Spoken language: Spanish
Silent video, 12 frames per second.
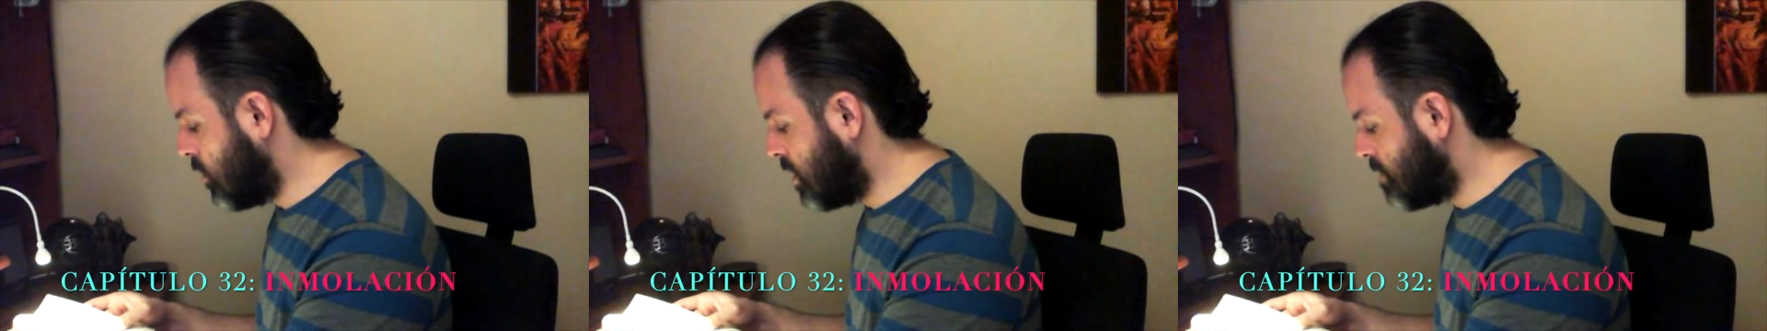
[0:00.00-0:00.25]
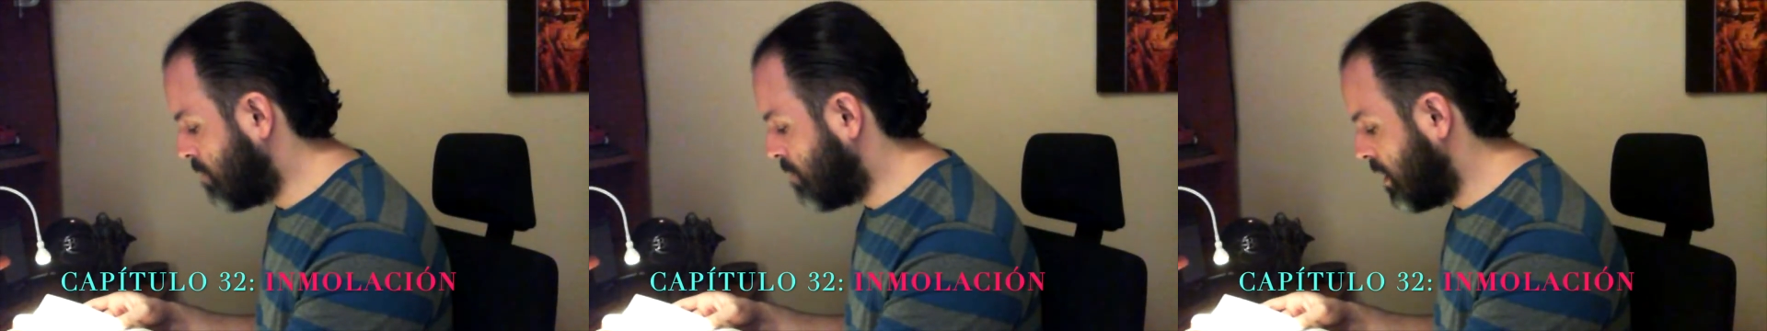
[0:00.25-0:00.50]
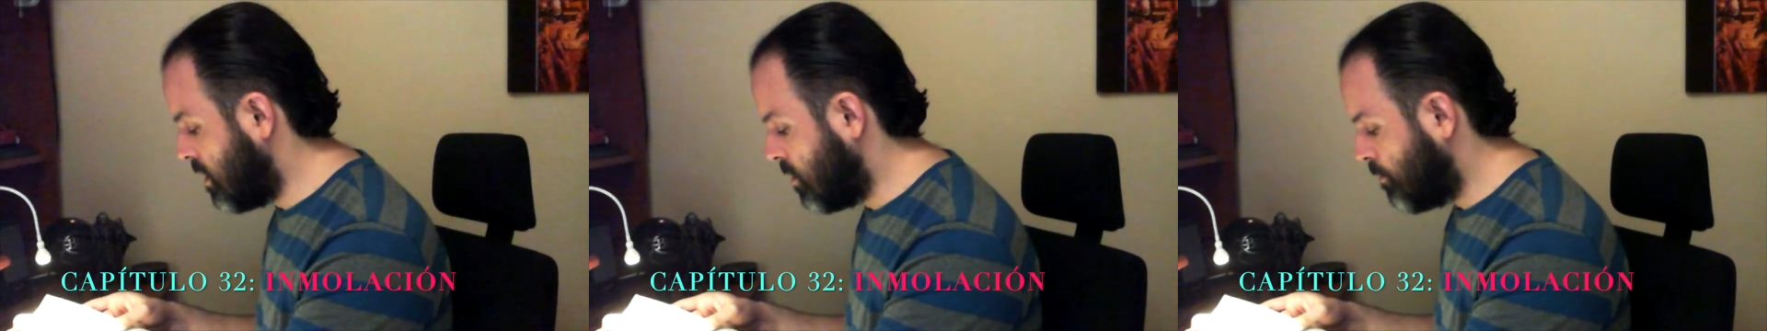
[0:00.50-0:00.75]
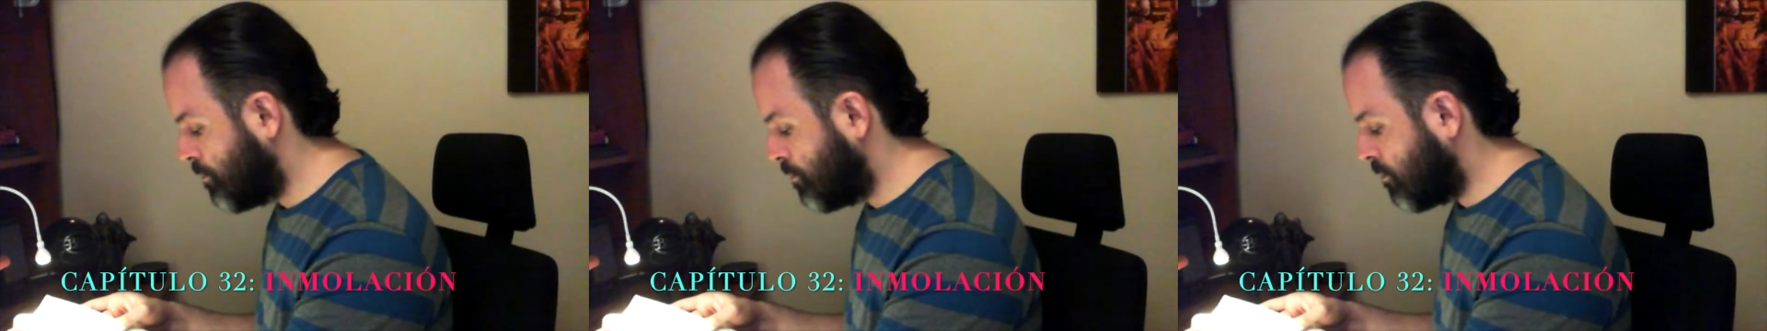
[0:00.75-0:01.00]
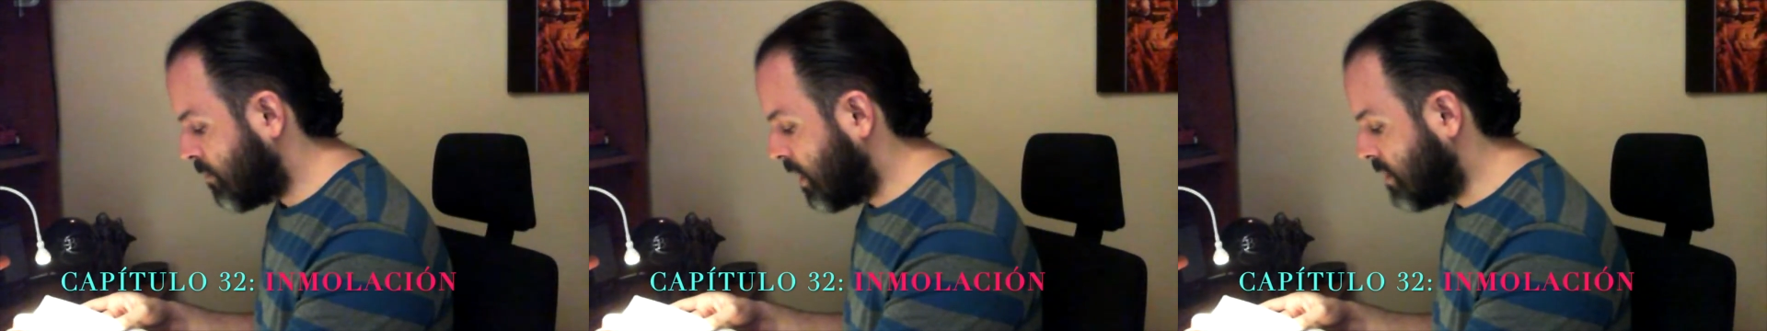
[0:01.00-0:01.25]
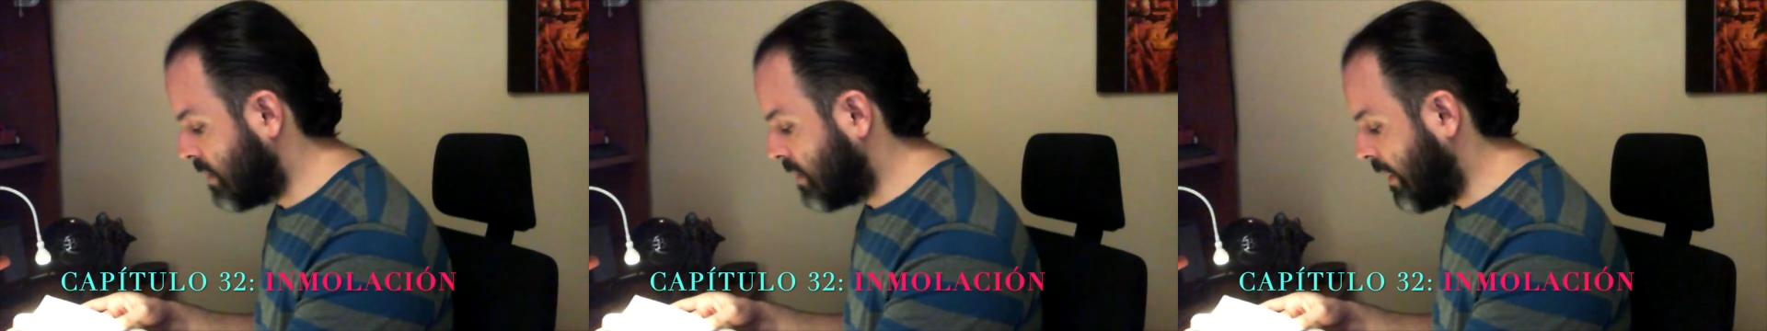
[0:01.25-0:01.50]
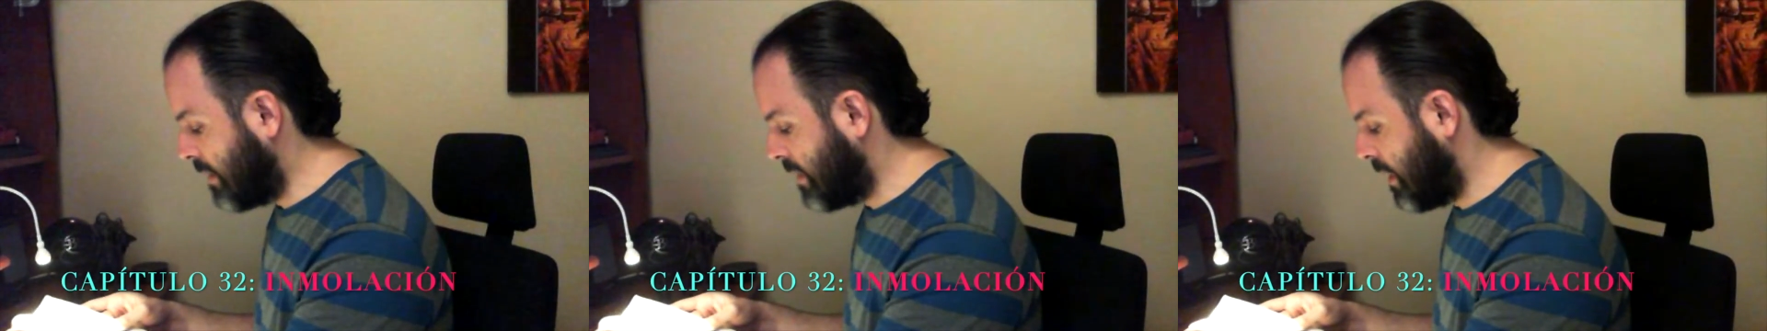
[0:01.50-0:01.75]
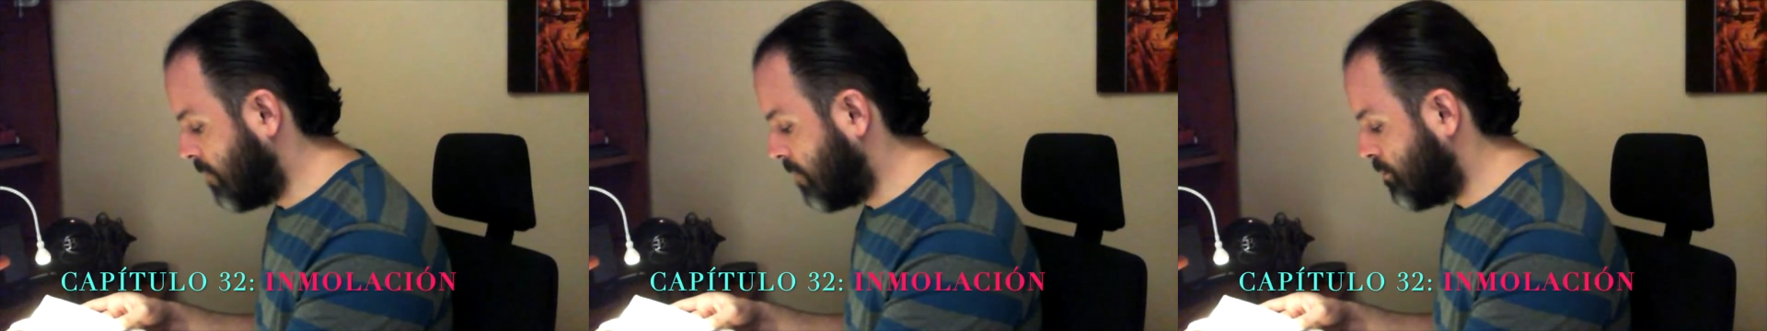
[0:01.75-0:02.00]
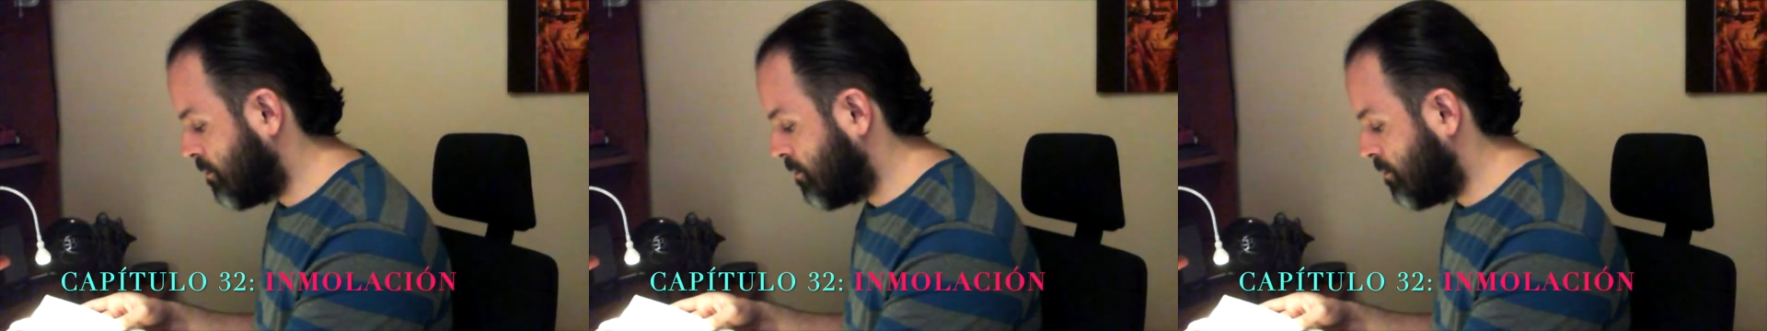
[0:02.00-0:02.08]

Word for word: despedido hacia la acera,